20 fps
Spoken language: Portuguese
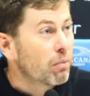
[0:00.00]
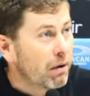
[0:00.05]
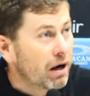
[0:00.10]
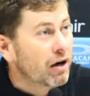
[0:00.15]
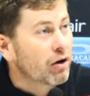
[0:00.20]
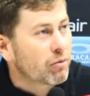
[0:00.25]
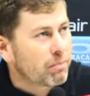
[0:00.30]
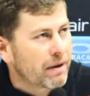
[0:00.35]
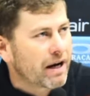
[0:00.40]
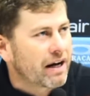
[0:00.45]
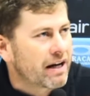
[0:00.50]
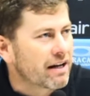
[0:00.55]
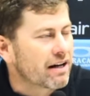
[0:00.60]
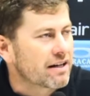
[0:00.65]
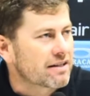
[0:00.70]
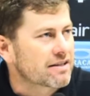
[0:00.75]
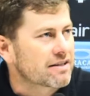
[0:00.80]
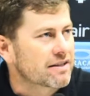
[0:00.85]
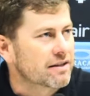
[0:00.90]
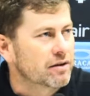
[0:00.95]
banco, para a
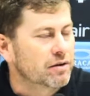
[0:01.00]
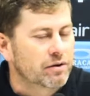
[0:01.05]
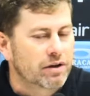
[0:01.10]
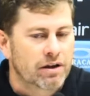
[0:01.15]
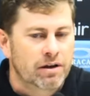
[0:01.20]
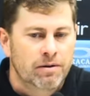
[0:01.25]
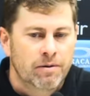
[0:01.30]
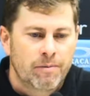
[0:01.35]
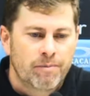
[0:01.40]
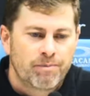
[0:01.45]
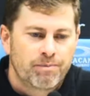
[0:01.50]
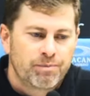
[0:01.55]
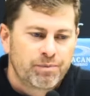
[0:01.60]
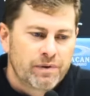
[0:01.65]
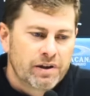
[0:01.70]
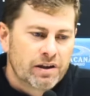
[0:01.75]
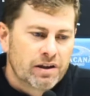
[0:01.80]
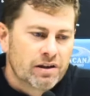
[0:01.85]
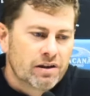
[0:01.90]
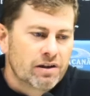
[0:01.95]
relação, né?
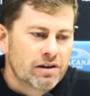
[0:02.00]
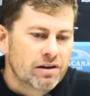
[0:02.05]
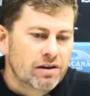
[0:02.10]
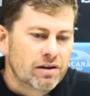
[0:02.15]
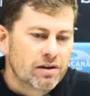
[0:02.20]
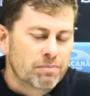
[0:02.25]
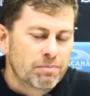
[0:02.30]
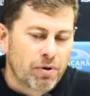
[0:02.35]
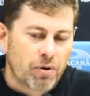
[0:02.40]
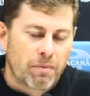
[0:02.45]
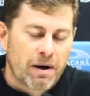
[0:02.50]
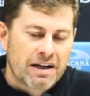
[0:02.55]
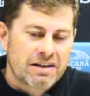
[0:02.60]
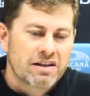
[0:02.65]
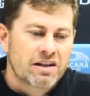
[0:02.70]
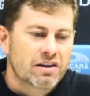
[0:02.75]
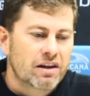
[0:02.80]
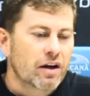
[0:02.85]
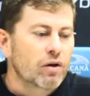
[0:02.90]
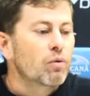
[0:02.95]
E por mais
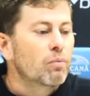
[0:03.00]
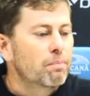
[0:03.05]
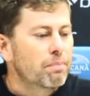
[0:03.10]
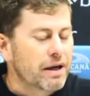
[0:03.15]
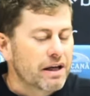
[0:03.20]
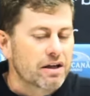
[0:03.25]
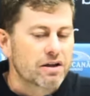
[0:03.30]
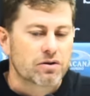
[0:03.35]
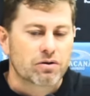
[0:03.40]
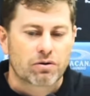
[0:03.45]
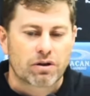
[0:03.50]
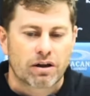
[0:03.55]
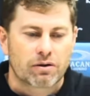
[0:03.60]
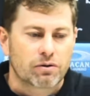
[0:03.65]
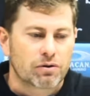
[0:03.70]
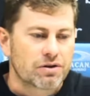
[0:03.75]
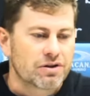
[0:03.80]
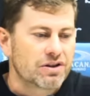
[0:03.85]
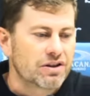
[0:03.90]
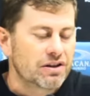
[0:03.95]
que tenha um peso da
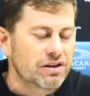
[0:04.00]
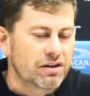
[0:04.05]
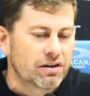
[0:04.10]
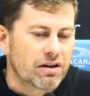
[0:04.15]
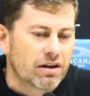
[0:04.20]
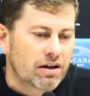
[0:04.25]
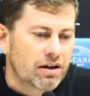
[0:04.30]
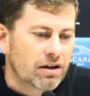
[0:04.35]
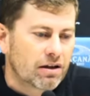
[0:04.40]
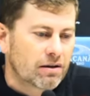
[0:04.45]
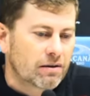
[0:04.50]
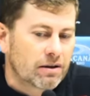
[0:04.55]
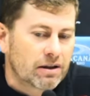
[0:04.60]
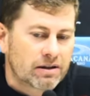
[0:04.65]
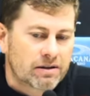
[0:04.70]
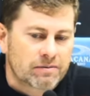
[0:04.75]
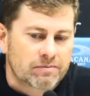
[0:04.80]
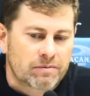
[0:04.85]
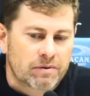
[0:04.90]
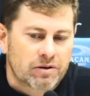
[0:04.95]
torcida,
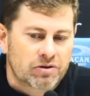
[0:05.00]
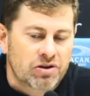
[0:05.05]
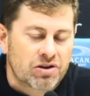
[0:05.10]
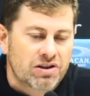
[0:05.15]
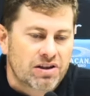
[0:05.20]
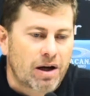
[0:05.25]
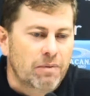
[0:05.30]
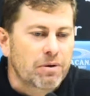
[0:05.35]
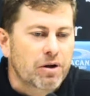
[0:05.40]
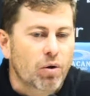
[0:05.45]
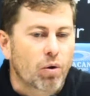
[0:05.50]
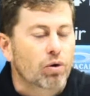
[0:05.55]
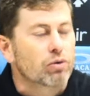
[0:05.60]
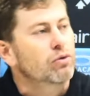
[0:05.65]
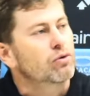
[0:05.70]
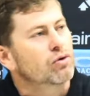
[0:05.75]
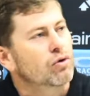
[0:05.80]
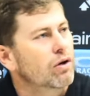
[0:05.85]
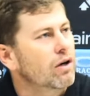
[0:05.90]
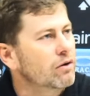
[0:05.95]
a gente sabe que
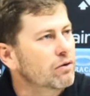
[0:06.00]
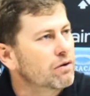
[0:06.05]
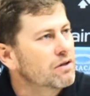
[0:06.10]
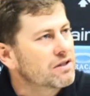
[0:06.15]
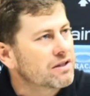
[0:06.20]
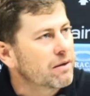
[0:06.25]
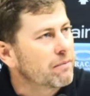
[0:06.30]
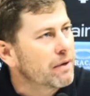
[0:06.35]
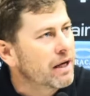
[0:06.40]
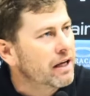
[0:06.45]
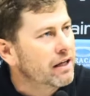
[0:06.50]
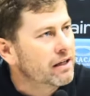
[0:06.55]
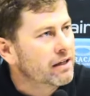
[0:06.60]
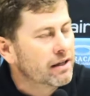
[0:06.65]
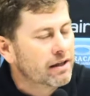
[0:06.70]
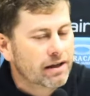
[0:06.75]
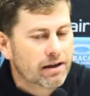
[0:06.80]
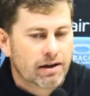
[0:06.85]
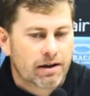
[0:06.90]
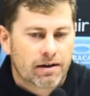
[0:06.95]
outros jogadores também.
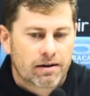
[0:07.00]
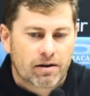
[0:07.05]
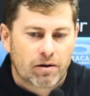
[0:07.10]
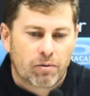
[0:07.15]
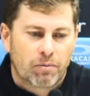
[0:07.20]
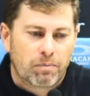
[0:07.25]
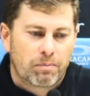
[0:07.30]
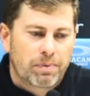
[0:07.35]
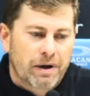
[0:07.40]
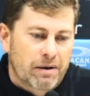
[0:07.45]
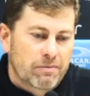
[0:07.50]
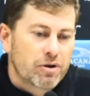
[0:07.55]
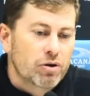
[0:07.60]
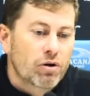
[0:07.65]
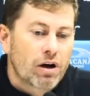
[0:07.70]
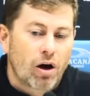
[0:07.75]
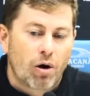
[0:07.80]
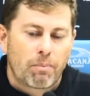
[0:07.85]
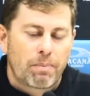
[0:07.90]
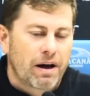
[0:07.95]
Então, para mim,
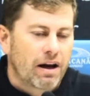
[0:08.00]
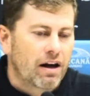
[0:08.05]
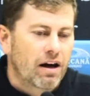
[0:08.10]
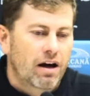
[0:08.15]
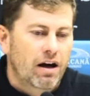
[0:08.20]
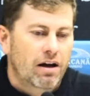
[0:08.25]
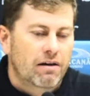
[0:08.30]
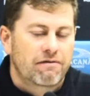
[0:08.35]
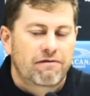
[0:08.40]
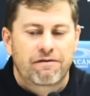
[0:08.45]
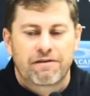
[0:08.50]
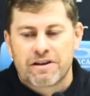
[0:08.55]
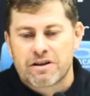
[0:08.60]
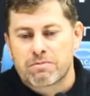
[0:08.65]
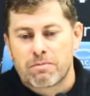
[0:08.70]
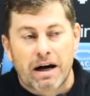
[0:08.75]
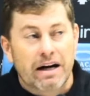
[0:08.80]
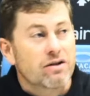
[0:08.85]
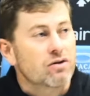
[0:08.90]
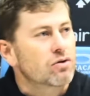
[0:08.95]
o Léo Pelé fez
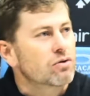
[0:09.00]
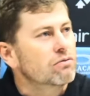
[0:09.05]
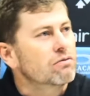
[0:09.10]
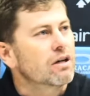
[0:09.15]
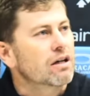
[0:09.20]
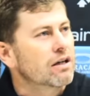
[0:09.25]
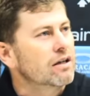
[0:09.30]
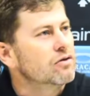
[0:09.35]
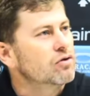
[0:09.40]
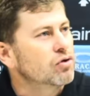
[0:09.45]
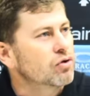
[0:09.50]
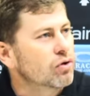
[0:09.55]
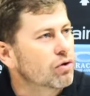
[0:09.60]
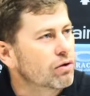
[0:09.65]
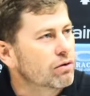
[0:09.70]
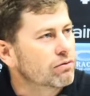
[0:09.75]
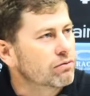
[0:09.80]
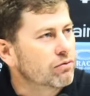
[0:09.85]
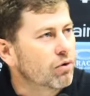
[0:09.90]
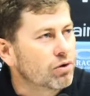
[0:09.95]
mais um grande
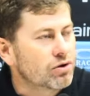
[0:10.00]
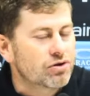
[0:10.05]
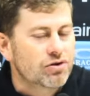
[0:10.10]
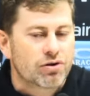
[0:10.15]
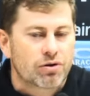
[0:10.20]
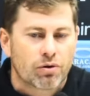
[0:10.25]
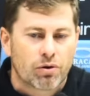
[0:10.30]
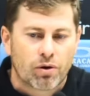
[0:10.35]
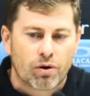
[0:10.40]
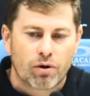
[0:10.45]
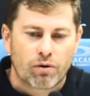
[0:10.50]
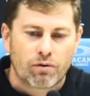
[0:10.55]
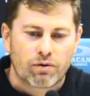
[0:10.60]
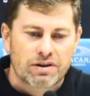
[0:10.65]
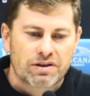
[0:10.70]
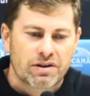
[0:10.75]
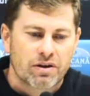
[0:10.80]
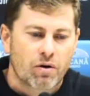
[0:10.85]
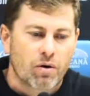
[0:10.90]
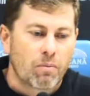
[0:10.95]
jogo hoje de novo,
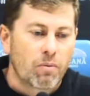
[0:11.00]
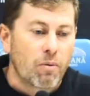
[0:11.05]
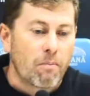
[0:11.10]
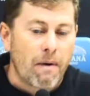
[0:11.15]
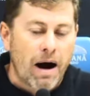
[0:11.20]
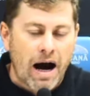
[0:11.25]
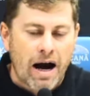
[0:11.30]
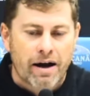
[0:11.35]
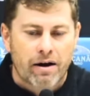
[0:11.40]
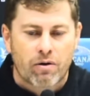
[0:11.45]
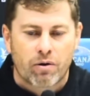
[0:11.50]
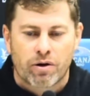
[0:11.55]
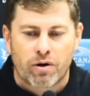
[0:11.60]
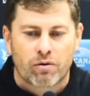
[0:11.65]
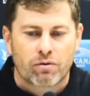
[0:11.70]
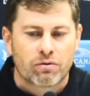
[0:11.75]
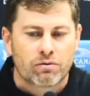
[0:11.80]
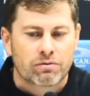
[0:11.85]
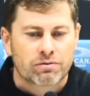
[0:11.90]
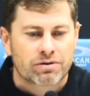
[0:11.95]
assim como o Michael em
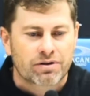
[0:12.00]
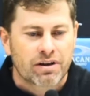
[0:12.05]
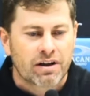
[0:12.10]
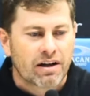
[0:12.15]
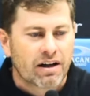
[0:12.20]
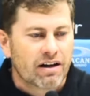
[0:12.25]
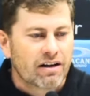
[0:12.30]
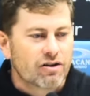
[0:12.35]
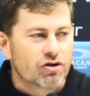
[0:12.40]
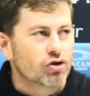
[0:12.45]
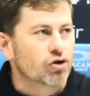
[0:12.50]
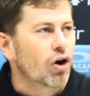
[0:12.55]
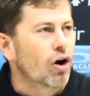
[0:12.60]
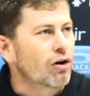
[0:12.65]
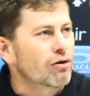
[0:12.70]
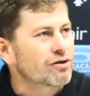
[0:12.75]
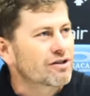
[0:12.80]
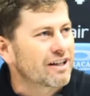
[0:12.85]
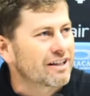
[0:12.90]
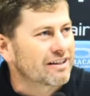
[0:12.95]
alguns
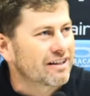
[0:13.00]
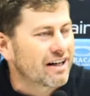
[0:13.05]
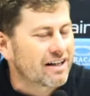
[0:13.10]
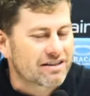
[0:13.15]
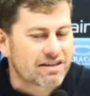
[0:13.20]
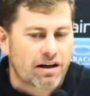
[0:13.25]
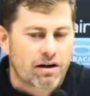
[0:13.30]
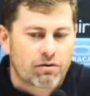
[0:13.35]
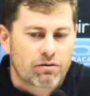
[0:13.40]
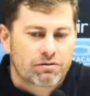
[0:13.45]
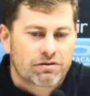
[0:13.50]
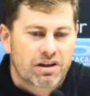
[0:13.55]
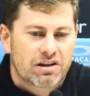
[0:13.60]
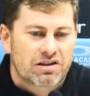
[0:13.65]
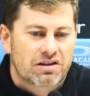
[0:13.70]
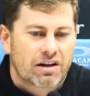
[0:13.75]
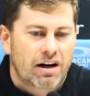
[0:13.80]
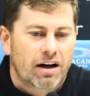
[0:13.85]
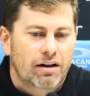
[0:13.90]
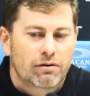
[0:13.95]
jogos atrás era
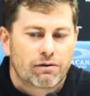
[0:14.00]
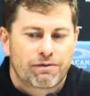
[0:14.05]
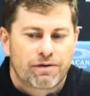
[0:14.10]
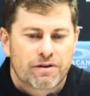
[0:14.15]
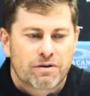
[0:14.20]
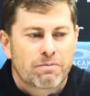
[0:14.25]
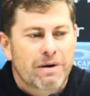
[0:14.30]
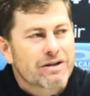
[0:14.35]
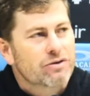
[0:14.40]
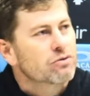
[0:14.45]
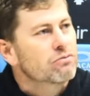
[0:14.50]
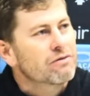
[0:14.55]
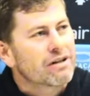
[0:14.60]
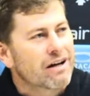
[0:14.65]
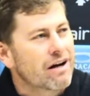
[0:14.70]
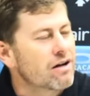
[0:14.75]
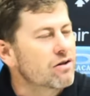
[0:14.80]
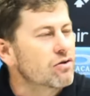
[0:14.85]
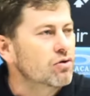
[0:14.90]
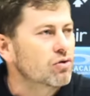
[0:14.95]
contestado, fez mais um
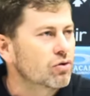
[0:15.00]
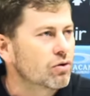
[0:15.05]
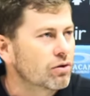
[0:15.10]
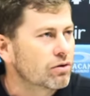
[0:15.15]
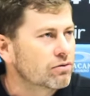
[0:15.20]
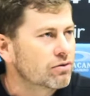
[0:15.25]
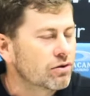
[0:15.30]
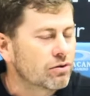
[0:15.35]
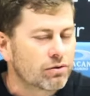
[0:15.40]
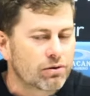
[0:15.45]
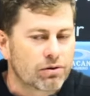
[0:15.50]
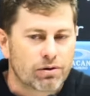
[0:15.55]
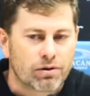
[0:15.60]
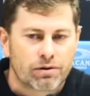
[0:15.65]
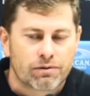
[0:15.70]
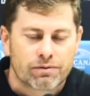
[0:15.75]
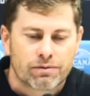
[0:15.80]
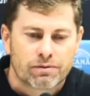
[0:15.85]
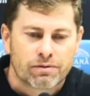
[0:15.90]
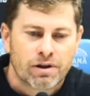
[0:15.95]
grande jogo de
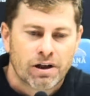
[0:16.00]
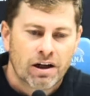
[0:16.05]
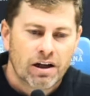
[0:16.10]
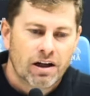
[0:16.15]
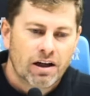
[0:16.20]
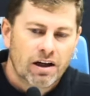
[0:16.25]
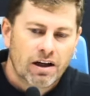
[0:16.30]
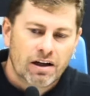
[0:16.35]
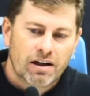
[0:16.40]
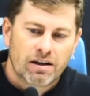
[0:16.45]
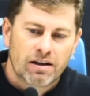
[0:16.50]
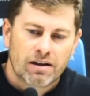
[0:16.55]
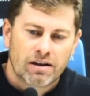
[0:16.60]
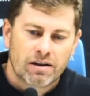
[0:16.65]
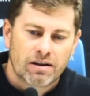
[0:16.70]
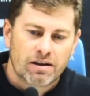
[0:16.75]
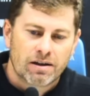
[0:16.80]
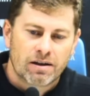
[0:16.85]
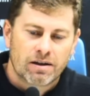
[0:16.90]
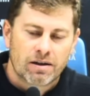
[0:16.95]
novo.
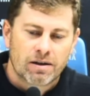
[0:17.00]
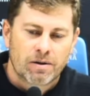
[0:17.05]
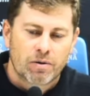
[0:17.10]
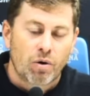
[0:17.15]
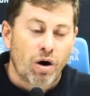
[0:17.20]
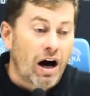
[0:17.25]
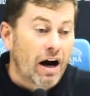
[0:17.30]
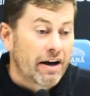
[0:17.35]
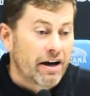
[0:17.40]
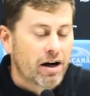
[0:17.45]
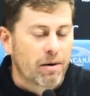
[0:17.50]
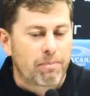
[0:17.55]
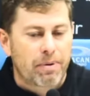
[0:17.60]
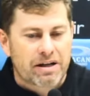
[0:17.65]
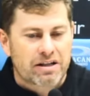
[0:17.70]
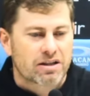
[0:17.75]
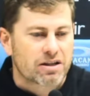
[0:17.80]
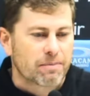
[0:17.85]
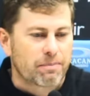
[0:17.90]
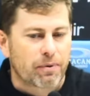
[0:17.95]
Uh, o Ryan
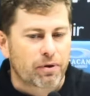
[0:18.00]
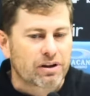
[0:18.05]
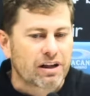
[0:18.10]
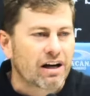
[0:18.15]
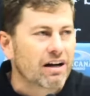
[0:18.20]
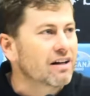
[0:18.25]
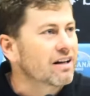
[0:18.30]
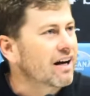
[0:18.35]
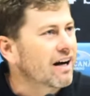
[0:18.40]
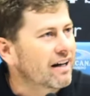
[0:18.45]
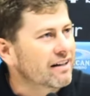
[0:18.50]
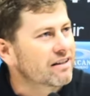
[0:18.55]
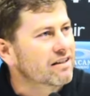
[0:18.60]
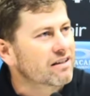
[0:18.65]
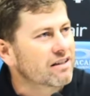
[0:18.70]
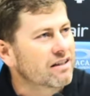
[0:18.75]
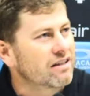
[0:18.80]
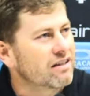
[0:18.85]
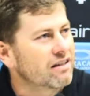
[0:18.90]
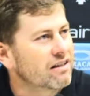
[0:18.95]
participou da arrancada
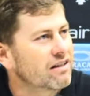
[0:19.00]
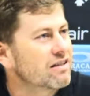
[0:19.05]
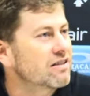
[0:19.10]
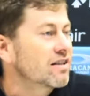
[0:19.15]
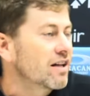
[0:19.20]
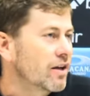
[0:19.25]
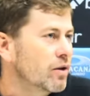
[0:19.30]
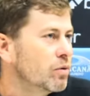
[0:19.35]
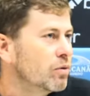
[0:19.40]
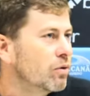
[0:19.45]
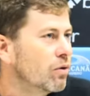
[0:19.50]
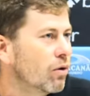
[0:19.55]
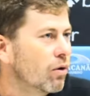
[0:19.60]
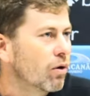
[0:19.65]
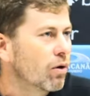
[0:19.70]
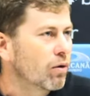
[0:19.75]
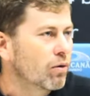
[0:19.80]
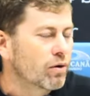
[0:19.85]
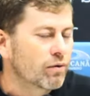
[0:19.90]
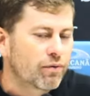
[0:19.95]
que, que saiu o
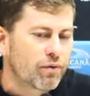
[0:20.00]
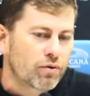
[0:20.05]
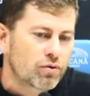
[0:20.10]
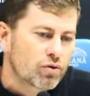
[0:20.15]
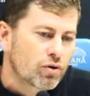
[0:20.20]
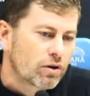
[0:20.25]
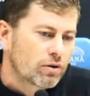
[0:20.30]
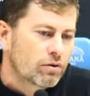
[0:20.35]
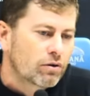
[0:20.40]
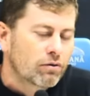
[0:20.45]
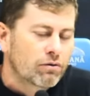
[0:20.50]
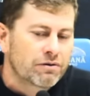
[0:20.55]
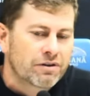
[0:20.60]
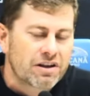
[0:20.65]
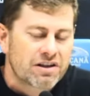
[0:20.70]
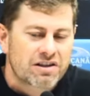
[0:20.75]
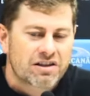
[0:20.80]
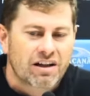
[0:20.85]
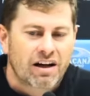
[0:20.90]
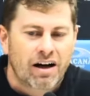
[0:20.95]
gol e foi um jogador
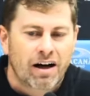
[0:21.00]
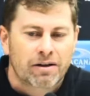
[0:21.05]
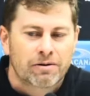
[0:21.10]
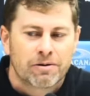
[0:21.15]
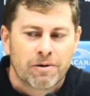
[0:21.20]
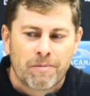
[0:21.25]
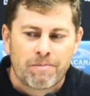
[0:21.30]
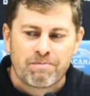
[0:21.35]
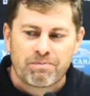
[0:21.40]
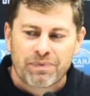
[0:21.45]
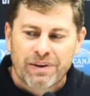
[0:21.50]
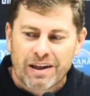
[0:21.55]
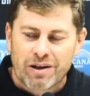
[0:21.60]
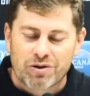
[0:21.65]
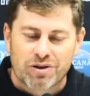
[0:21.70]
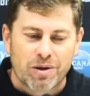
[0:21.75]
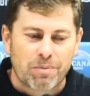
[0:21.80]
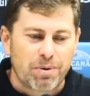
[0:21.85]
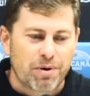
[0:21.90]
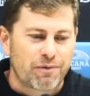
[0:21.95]
contestado. Eu
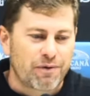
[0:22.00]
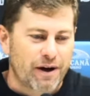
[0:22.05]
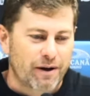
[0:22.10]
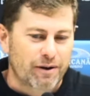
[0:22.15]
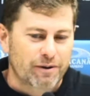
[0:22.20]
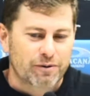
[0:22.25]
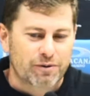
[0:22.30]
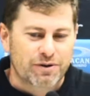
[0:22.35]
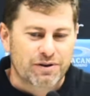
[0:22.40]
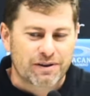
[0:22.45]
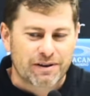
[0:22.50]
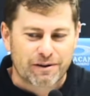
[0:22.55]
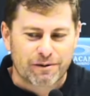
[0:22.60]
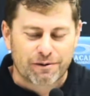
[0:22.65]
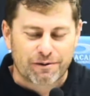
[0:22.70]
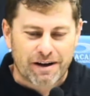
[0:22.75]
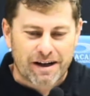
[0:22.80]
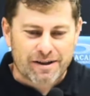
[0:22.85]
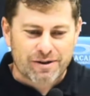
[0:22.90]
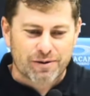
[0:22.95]
sempre falo, a torcida
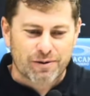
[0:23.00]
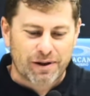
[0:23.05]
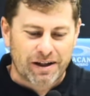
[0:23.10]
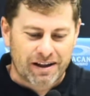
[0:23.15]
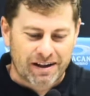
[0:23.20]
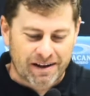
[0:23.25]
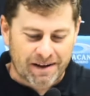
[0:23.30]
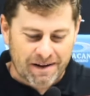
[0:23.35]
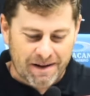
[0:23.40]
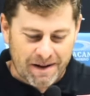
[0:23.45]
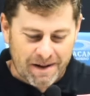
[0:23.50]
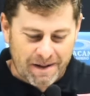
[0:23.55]
do Vasco, ela,